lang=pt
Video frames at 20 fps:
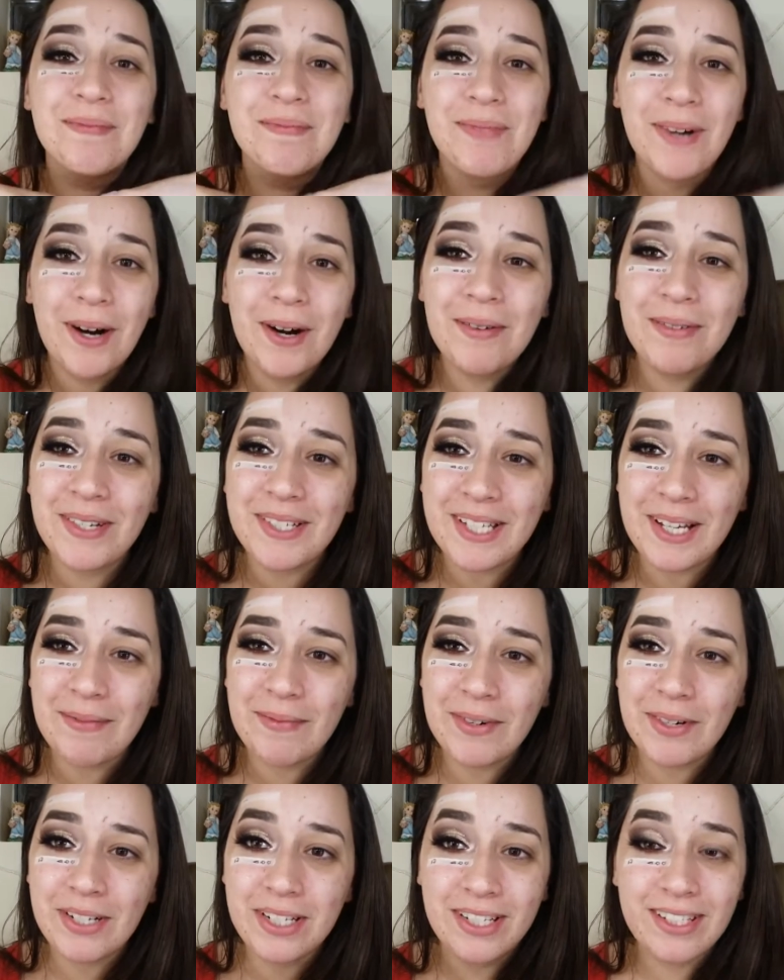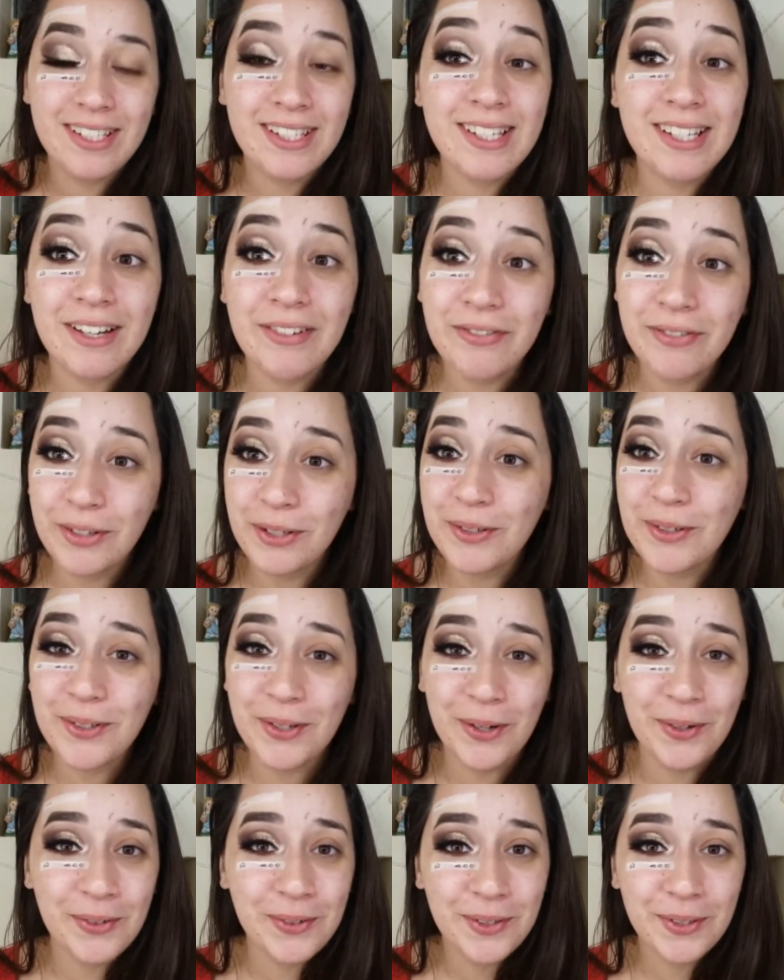Bom, meus amores, desafio
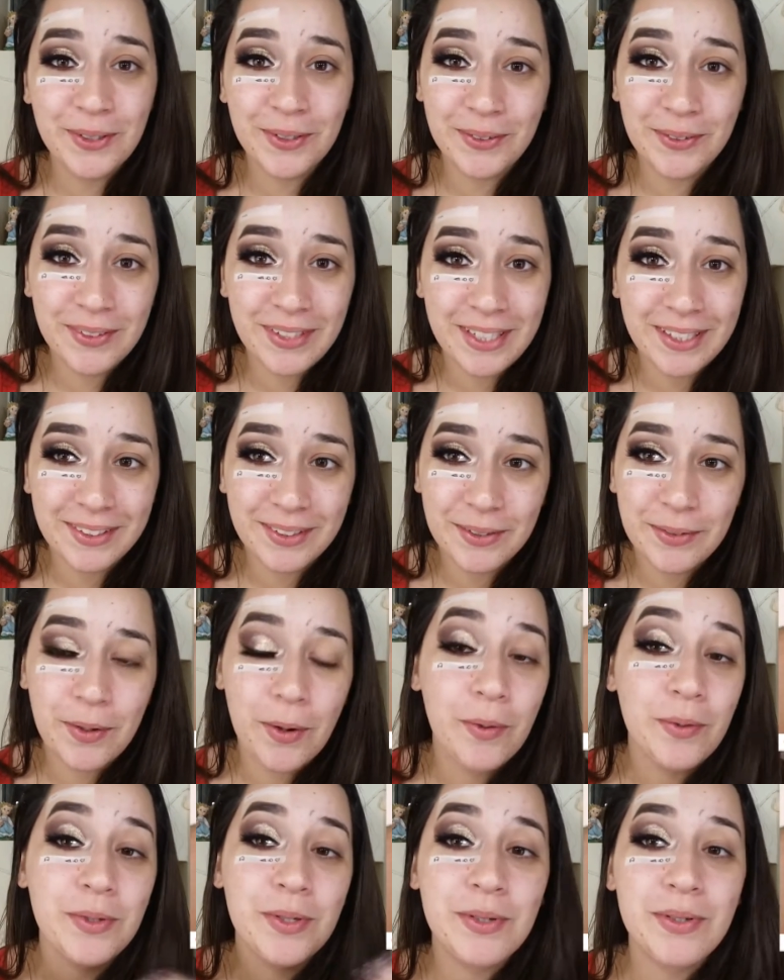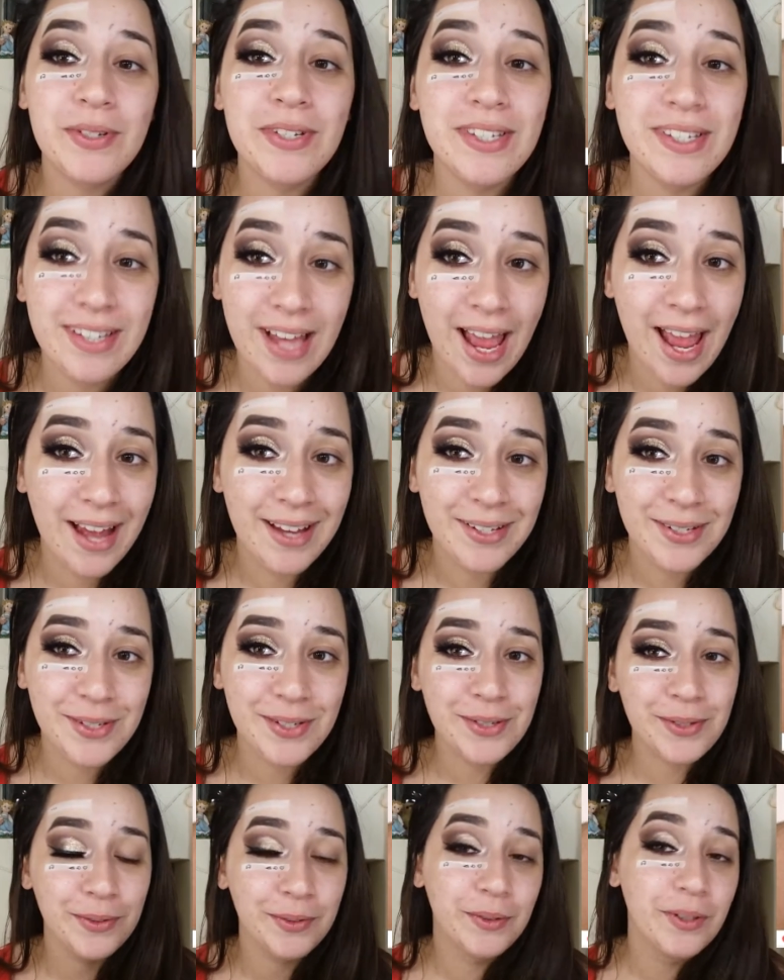concluído com
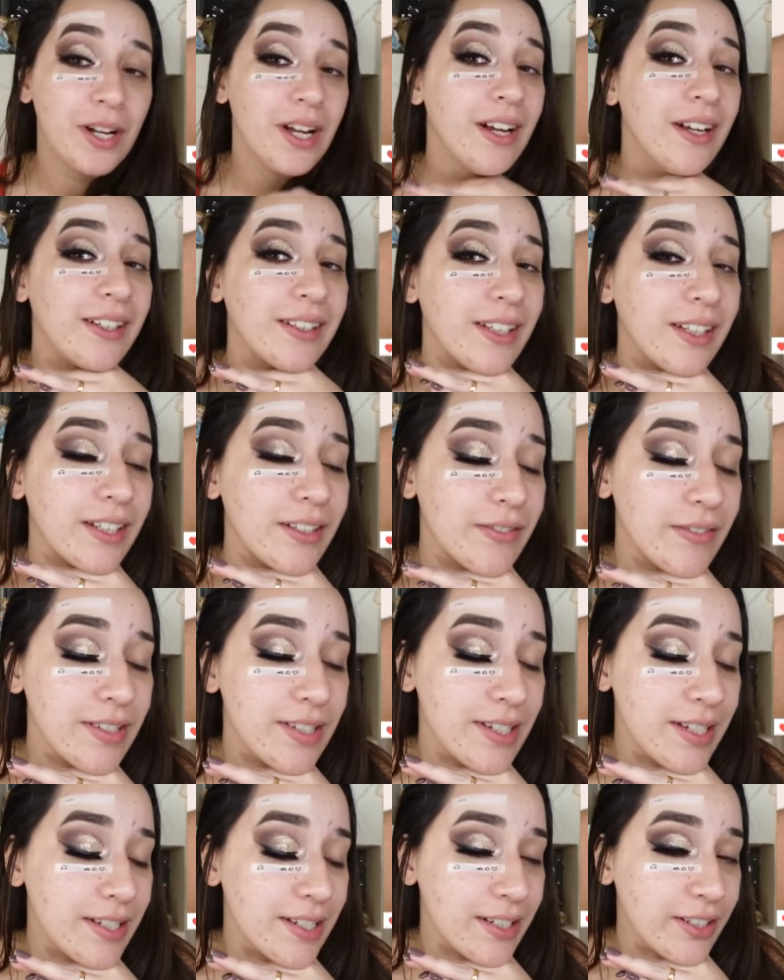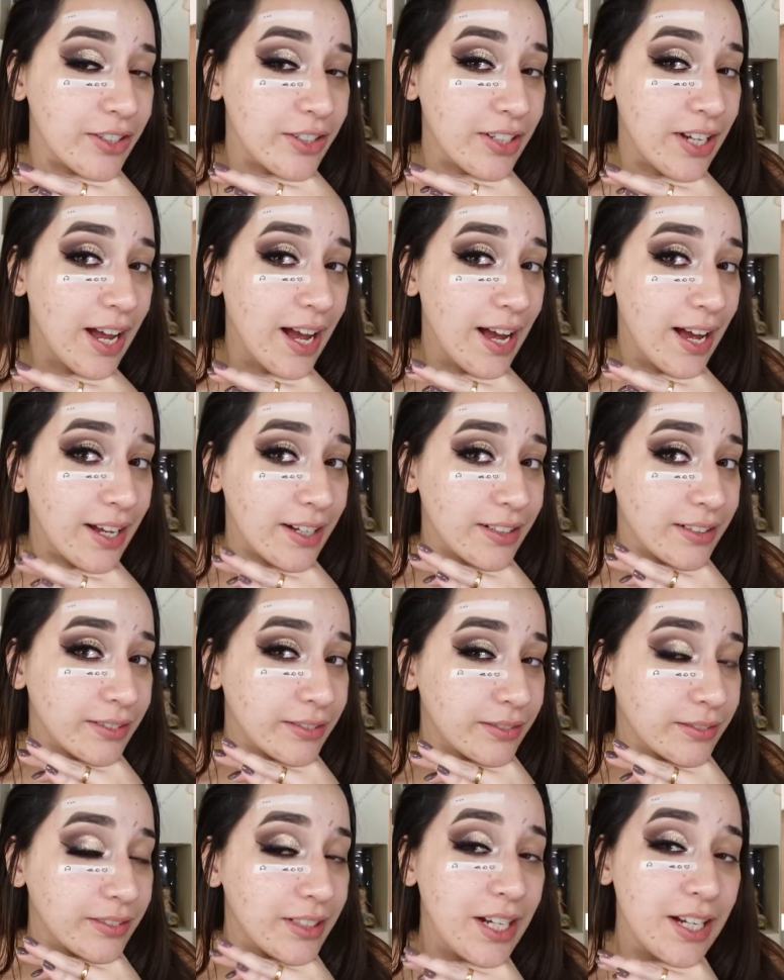sucesso. O que, que vocês
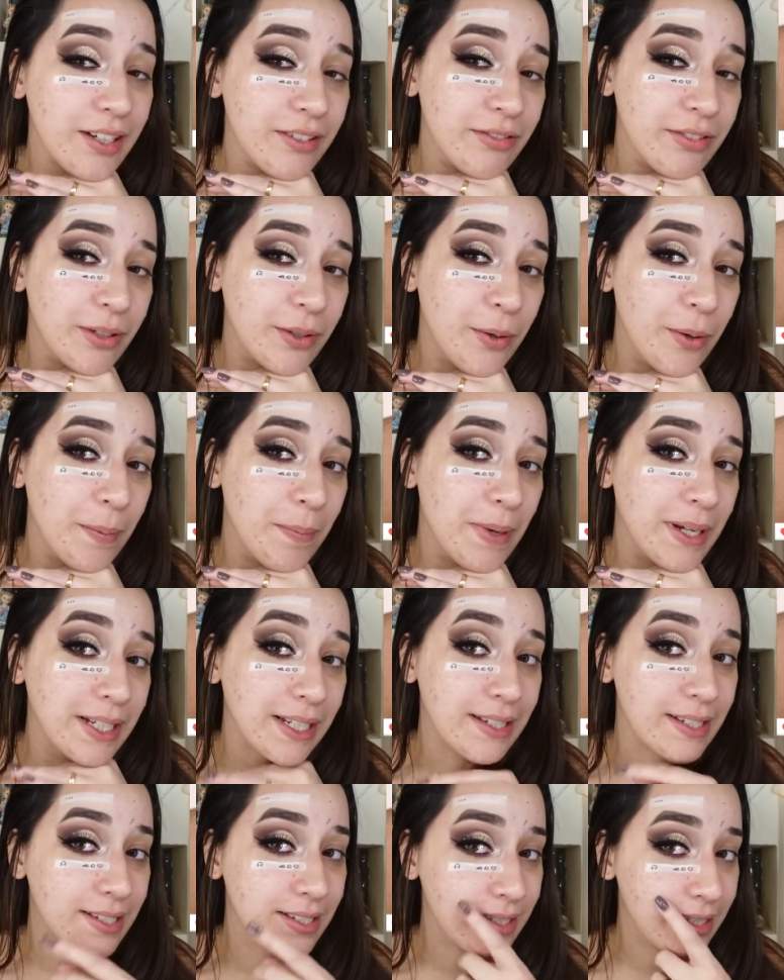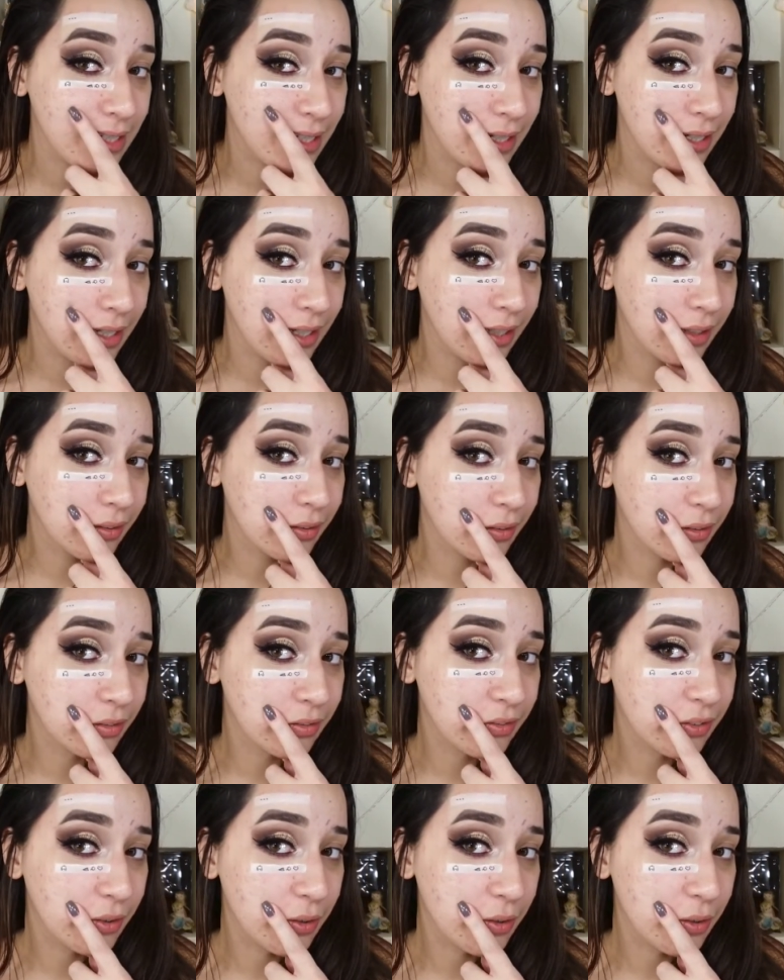acharam? Ficou parecido?